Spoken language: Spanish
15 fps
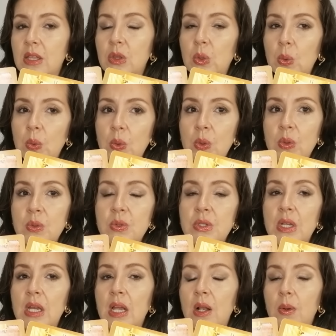el
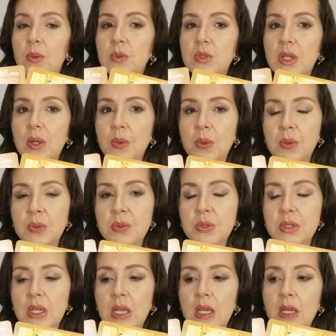111, el
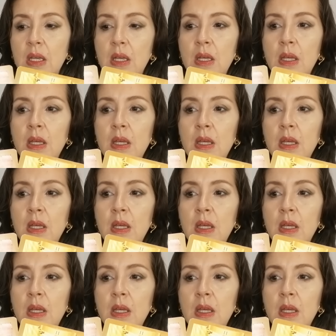11,